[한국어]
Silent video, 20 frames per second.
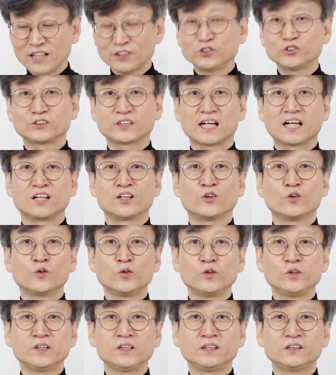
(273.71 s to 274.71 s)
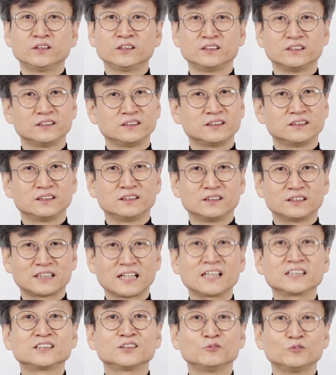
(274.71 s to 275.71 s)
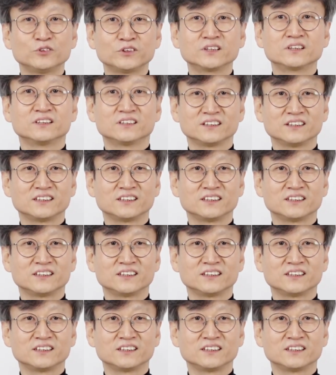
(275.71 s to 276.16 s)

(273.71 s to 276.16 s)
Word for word: 아주 잘 어울리는 상징물인 것